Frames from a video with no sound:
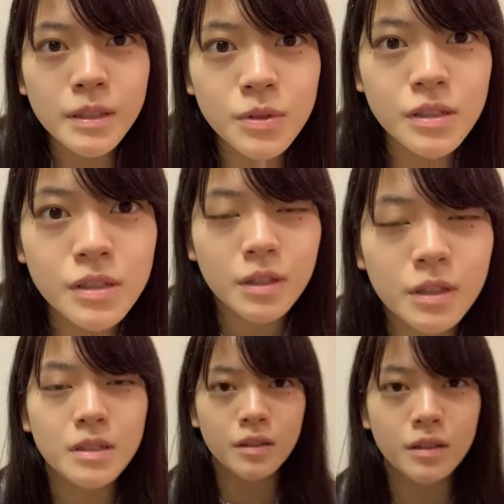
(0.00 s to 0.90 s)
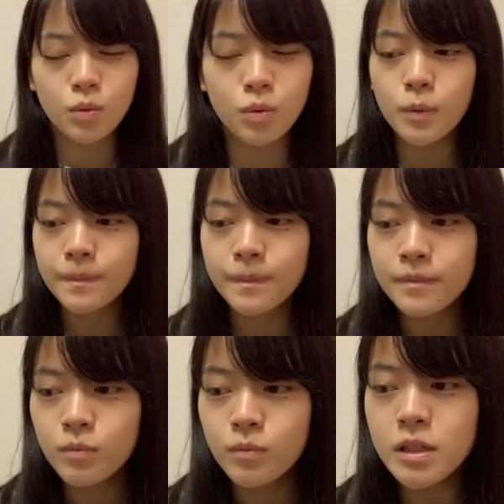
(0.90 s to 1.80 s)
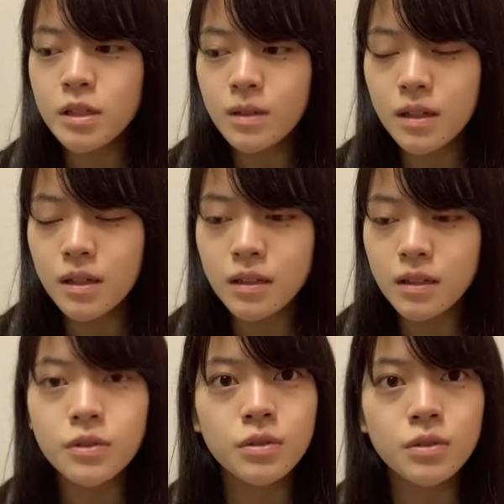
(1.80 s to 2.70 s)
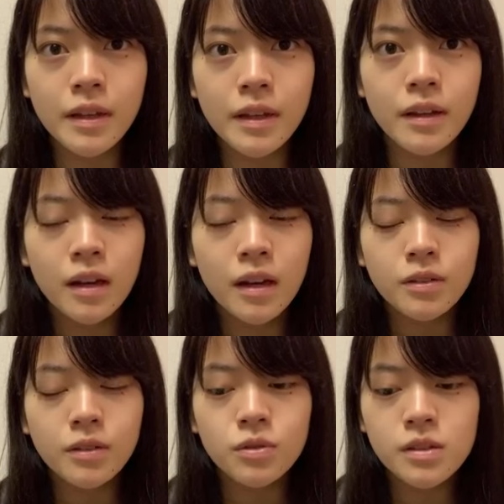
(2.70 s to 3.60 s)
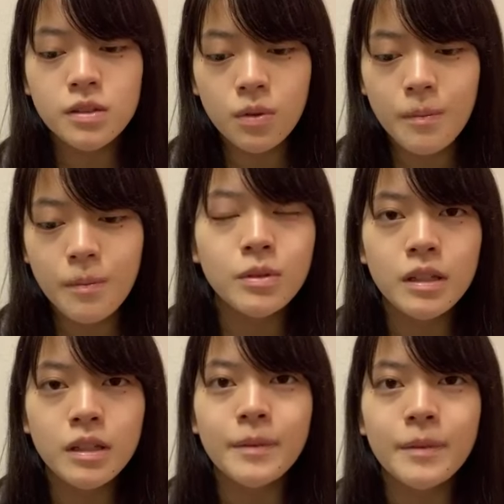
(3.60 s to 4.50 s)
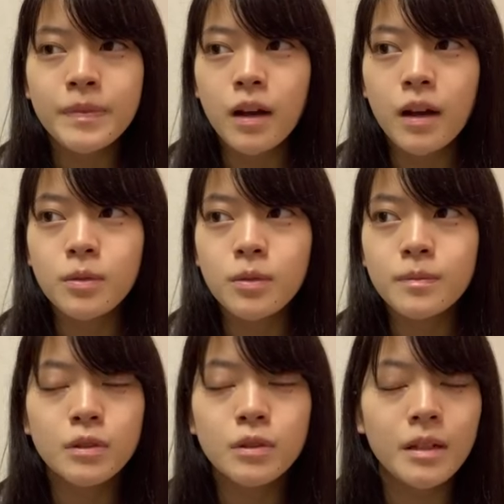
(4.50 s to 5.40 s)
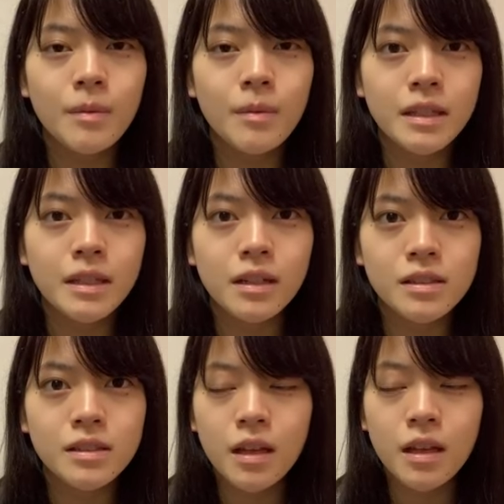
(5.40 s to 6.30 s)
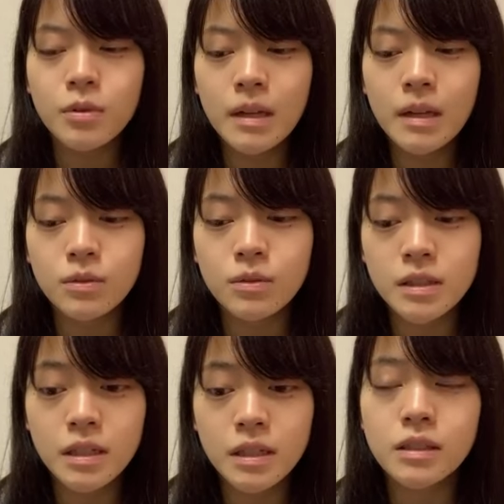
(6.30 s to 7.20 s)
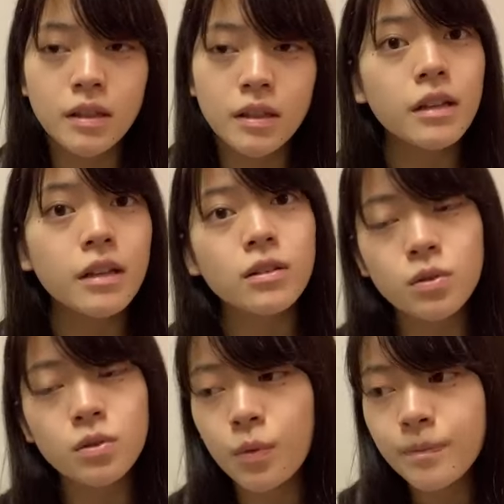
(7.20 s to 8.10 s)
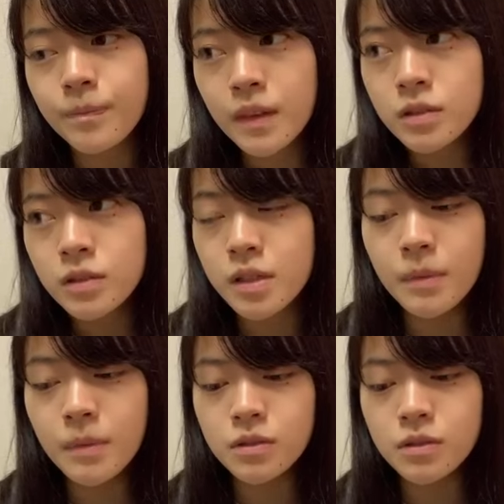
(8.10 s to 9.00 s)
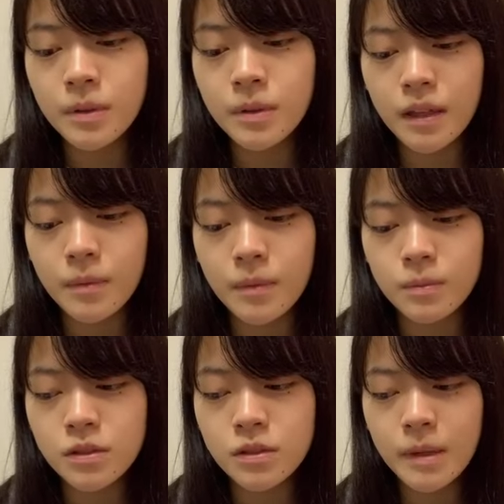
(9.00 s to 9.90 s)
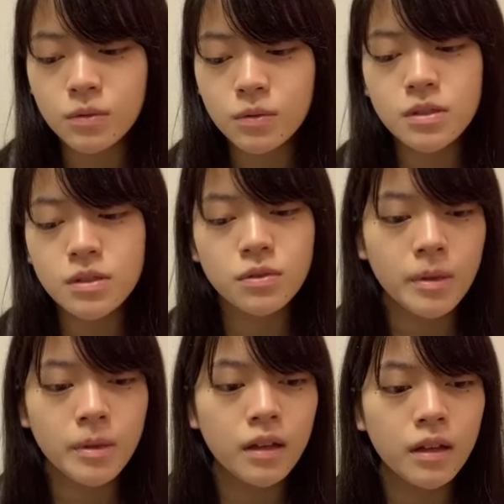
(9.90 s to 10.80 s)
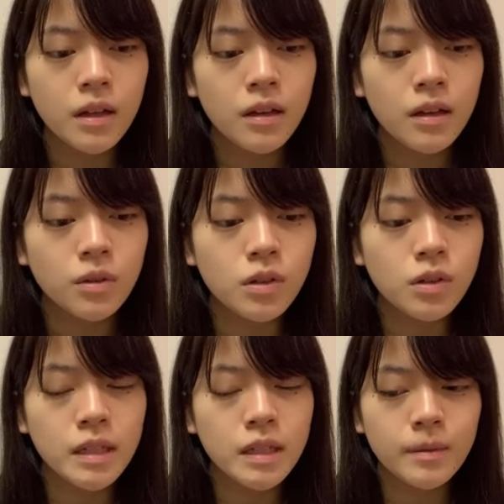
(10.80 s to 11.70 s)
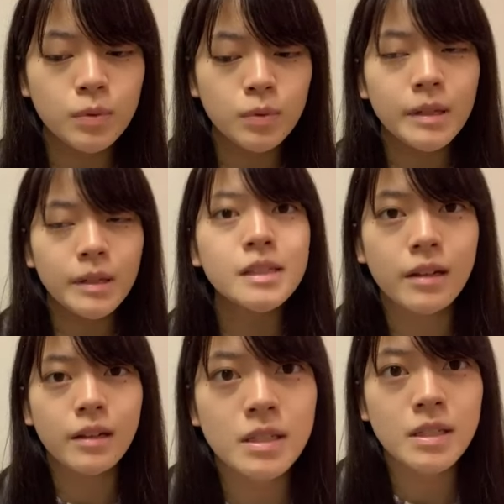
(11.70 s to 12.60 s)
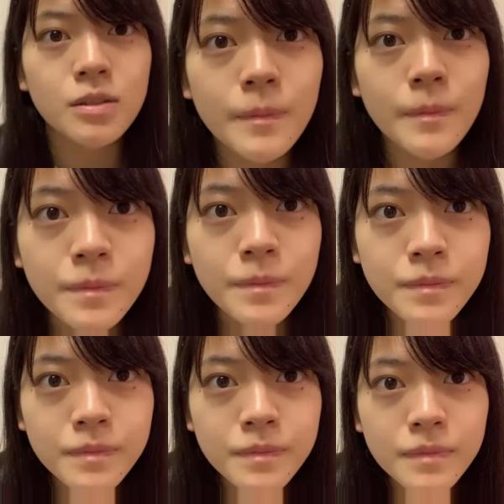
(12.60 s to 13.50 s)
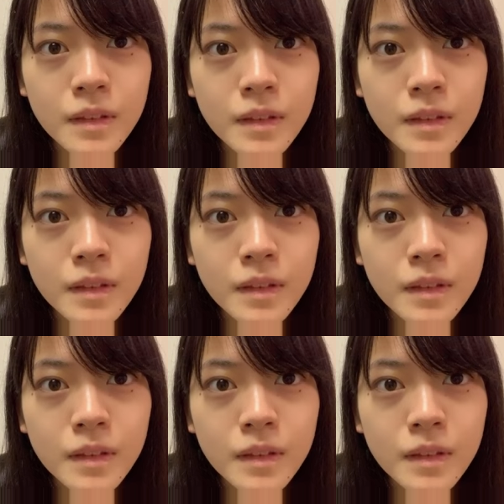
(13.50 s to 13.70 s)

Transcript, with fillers: さつまいもの天ぷらめっちゃ美味しいですよねあの柏天と同じぐらい好きですそう柏天が多分天ぷらの中で一番好きなんですけど丸亀製麺のなんかそれと同じぐらいさつまいもの天ぷらも好きですねそう